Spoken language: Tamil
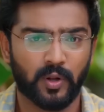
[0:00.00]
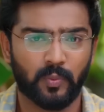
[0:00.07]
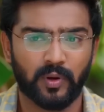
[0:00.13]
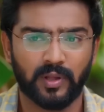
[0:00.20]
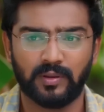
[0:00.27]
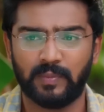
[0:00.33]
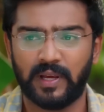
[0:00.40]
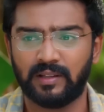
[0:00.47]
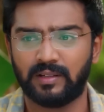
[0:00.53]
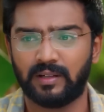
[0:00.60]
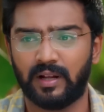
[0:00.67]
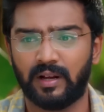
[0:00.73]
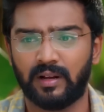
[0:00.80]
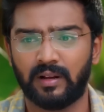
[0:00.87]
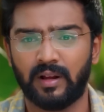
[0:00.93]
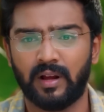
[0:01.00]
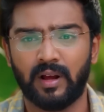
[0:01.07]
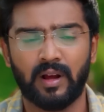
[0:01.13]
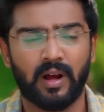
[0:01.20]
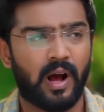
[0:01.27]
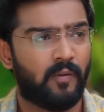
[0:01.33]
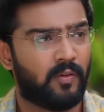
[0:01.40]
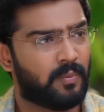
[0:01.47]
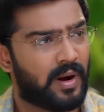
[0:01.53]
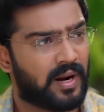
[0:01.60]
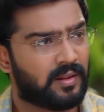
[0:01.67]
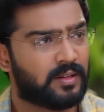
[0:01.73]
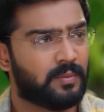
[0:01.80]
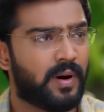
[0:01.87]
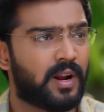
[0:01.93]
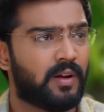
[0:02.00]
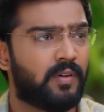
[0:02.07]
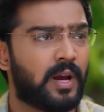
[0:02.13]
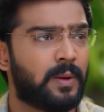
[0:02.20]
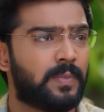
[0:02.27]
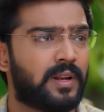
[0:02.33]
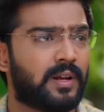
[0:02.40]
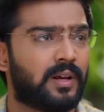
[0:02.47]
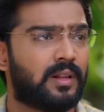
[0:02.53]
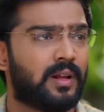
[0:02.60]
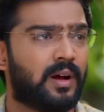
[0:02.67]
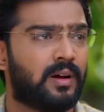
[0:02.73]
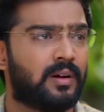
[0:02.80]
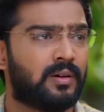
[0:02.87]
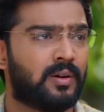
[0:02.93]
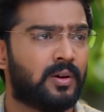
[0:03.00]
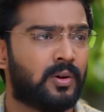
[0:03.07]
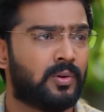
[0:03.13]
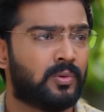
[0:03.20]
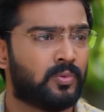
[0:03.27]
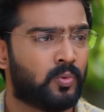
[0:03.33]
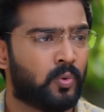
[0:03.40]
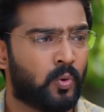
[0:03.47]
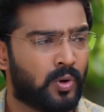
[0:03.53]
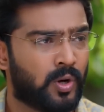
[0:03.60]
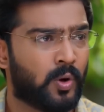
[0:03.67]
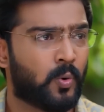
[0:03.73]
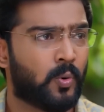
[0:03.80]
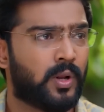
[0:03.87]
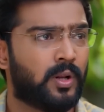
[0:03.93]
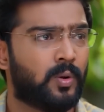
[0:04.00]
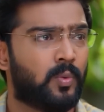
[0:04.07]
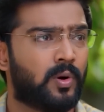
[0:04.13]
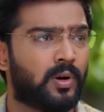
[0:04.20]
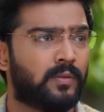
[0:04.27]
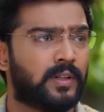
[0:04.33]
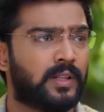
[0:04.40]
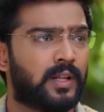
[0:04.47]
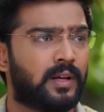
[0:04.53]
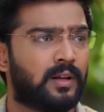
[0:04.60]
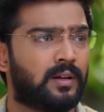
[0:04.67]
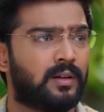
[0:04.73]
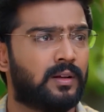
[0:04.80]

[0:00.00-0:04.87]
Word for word: கூட்டிட்டு போய் பேசினா அவரு மனசு மாற வாய்ப்பு இருக்குன்னு தான் உன்னை கூட்டிட்டு போக வந்த